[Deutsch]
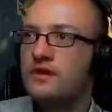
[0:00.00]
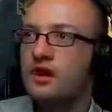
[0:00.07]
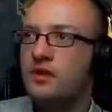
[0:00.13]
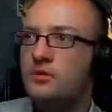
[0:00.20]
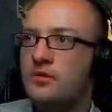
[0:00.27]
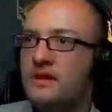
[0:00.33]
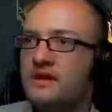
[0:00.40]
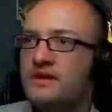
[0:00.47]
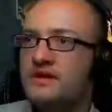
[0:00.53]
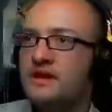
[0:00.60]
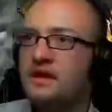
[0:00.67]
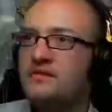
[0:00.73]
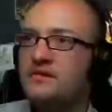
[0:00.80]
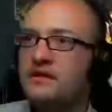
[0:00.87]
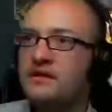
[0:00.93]
glaube, man kann da
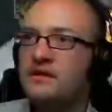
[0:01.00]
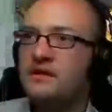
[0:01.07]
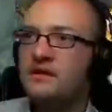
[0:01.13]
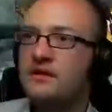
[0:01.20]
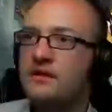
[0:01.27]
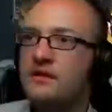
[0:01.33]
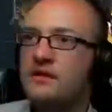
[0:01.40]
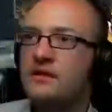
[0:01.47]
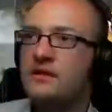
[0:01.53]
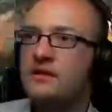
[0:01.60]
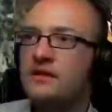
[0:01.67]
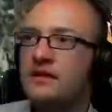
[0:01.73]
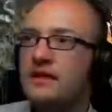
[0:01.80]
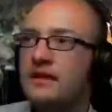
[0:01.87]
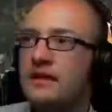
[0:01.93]
einfach hin, äh,
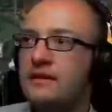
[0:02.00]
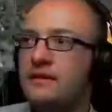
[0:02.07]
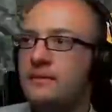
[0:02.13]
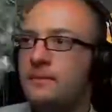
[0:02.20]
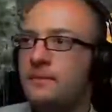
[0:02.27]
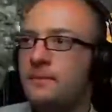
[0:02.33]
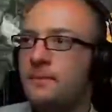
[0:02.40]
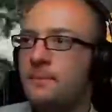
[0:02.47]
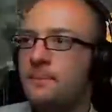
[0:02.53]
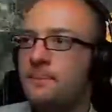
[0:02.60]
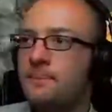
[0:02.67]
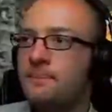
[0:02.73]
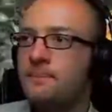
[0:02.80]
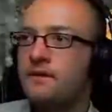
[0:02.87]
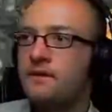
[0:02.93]
hinrennen.
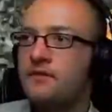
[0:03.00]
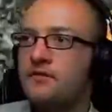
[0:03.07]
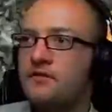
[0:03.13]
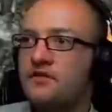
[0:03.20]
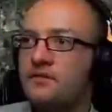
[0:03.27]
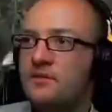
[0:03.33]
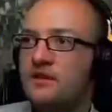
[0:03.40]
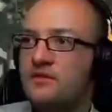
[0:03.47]
Ich würde es aber